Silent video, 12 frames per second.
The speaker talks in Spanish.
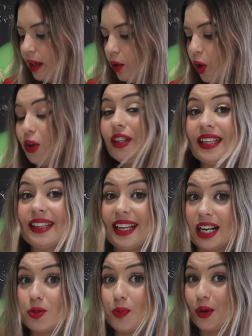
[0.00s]
luego
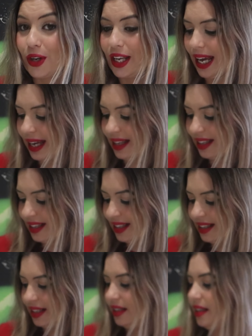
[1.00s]
entenderás por qué,
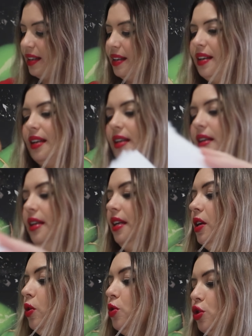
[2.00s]

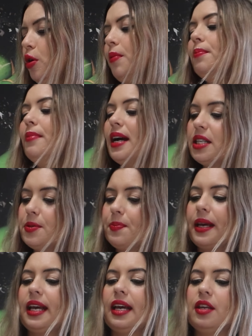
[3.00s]
incluso más
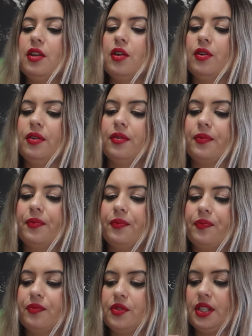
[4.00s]
pequeño,
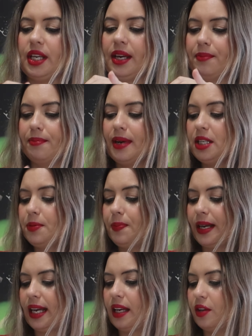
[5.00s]
sí, más
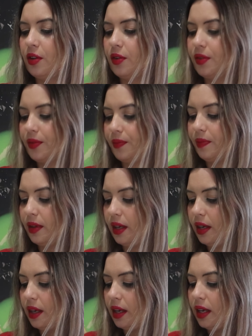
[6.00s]
pequeño.
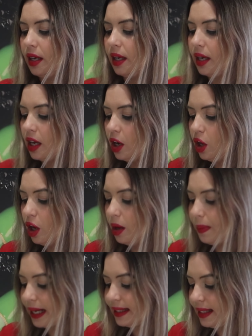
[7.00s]
Lo
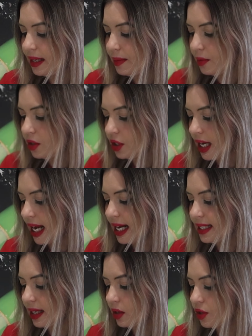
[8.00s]
partimos
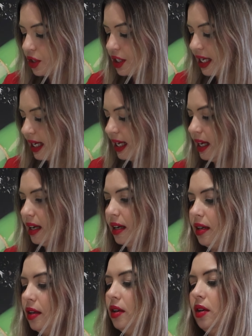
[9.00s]
hasta conseguir
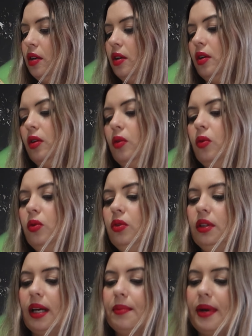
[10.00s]

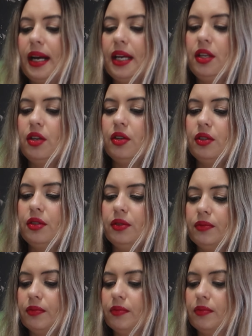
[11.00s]
un tamaño